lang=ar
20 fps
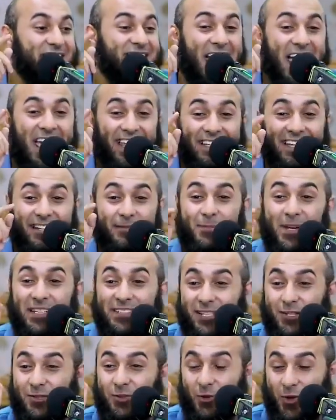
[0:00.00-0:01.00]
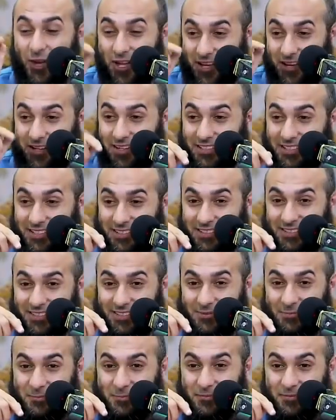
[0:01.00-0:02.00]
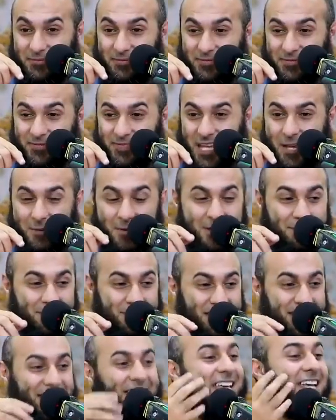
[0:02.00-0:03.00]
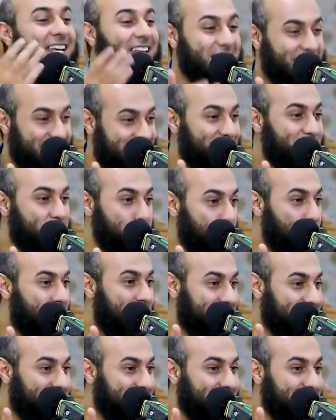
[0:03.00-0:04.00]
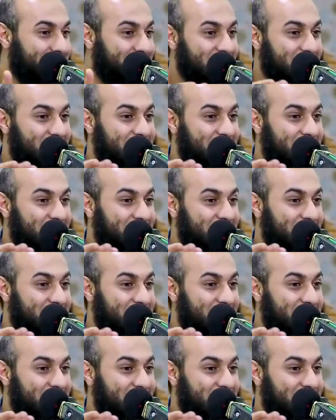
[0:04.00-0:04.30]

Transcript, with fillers: ساعات البنت الصغيره دي تمام اللي هي الزوجه دي